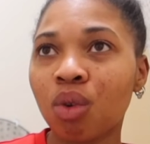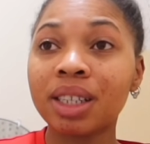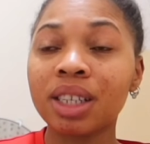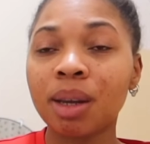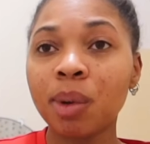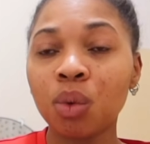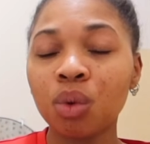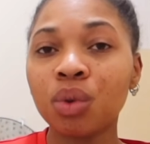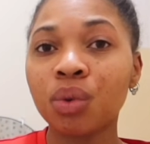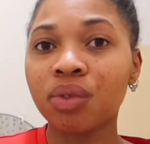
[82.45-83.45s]
J'ai jamais eu
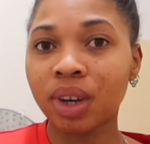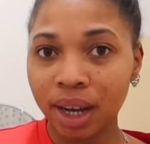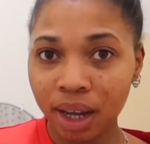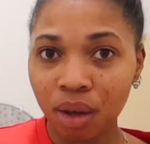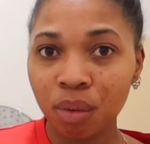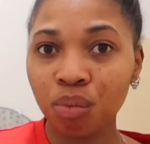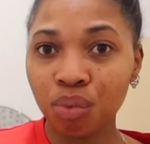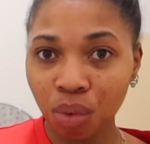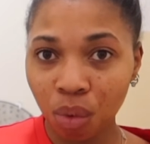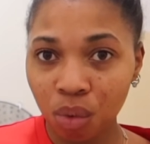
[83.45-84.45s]
de vrai
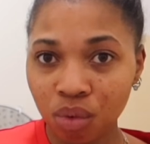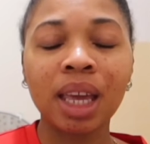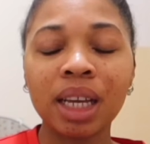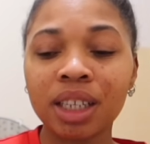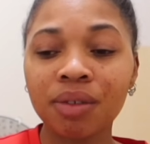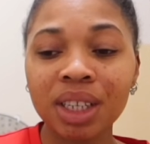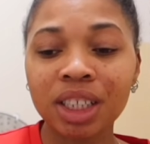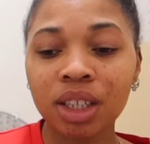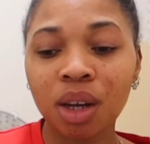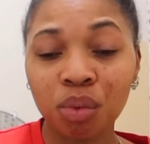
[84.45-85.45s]
bureau et jamais
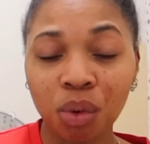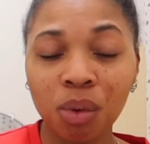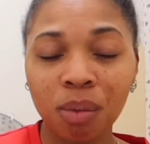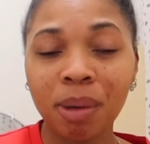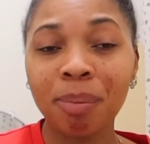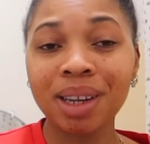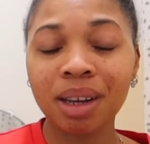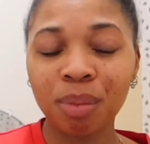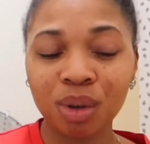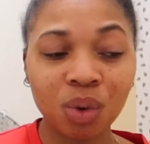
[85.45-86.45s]
d'acheter un bureau, mais pas
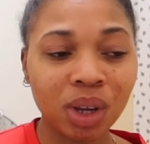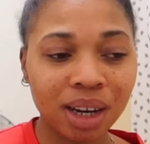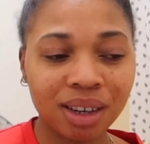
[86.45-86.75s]
n'importe lequel.